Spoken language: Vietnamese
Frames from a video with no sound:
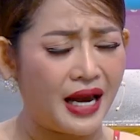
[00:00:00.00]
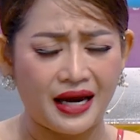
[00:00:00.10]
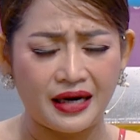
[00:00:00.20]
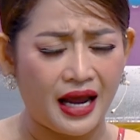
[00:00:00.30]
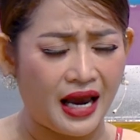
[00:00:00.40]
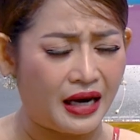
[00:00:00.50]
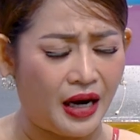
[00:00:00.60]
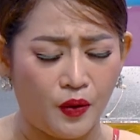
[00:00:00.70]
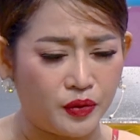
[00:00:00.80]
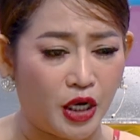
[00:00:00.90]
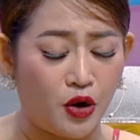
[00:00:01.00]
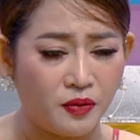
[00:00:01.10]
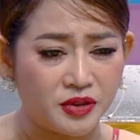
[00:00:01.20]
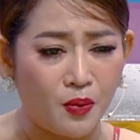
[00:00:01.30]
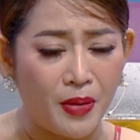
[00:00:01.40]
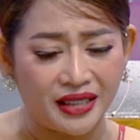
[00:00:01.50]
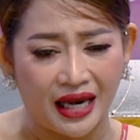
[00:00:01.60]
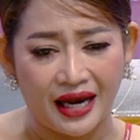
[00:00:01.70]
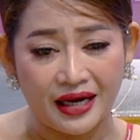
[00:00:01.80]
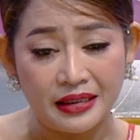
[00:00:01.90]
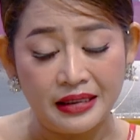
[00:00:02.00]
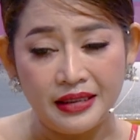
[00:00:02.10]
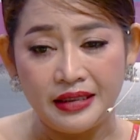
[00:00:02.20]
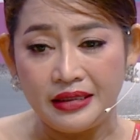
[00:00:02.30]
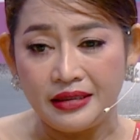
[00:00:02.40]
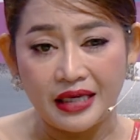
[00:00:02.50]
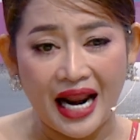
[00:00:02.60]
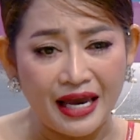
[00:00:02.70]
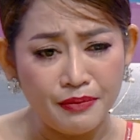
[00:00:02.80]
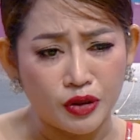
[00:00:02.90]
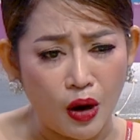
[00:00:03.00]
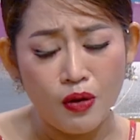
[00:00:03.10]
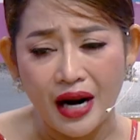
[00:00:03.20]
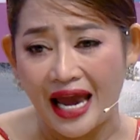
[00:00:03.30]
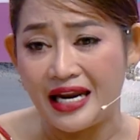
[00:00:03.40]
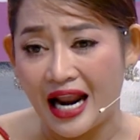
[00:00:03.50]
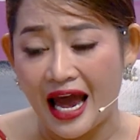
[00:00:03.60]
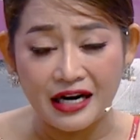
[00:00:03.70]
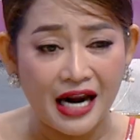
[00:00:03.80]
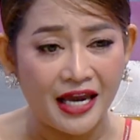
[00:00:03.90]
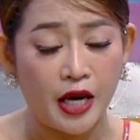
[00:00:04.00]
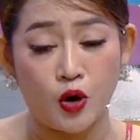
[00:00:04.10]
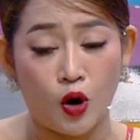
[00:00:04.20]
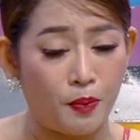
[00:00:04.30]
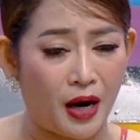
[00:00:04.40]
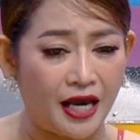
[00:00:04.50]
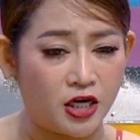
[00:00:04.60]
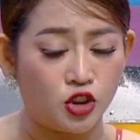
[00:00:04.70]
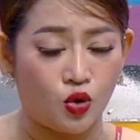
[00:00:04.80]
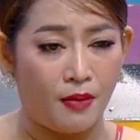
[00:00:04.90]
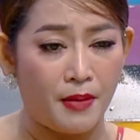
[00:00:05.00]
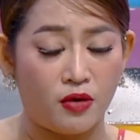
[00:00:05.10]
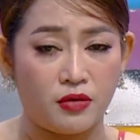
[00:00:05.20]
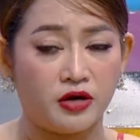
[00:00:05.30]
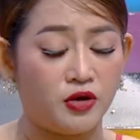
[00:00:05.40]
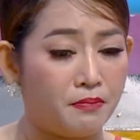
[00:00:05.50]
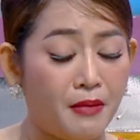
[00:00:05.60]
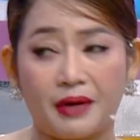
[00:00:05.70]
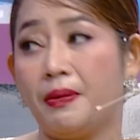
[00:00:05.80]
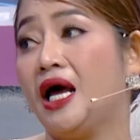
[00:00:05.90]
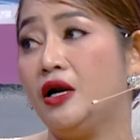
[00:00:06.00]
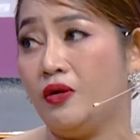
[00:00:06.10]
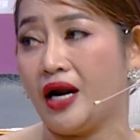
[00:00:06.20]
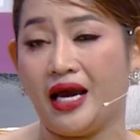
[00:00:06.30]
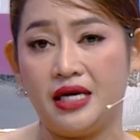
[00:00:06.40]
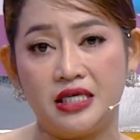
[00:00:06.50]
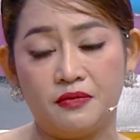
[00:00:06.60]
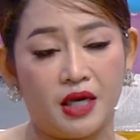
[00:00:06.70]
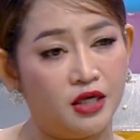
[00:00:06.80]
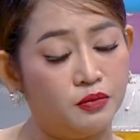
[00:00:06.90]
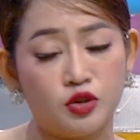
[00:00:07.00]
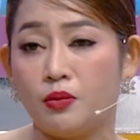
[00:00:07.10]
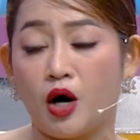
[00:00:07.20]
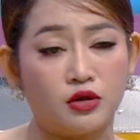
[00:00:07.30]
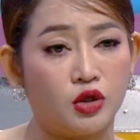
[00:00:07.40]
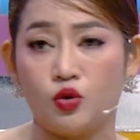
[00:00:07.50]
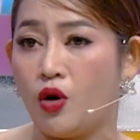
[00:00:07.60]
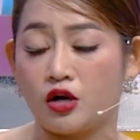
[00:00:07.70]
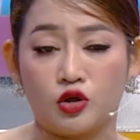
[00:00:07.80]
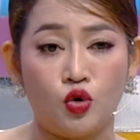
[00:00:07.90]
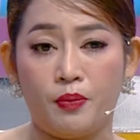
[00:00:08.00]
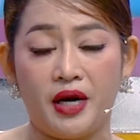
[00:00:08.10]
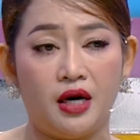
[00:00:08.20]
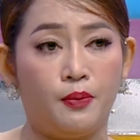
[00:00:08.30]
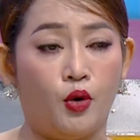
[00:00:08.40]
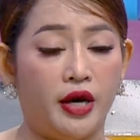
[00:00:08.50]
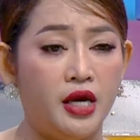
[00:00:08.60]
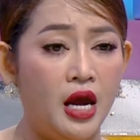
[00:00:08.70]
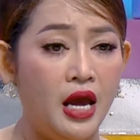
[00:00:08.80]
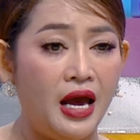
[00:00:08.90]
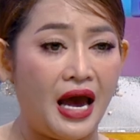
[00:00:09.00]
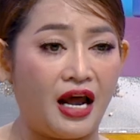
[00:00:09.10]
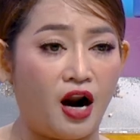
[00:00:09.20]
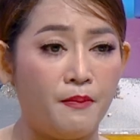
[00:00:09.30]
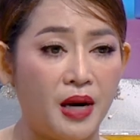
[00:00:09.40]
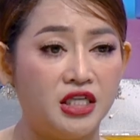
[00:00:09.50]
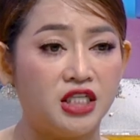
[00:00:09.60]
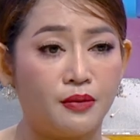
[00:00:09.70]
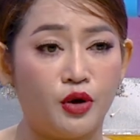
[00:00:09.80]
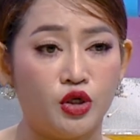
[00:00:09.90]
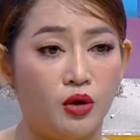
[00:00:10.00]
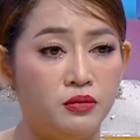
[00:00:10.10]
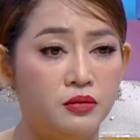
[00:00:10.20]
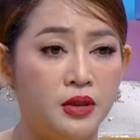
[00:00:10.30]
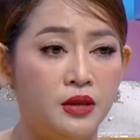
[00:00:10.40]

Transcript: khang na cả đậu dễ đuông xong bây ta lại tàu lại lan lại ấy cướp cả lại cứ chọa mau đó nhóm bật plei khổ này cái nhóm thang nhóm xong ọt tờ tu ọt tờ tu pe năng phụ ấy à rong plei chặt bỏ nhóm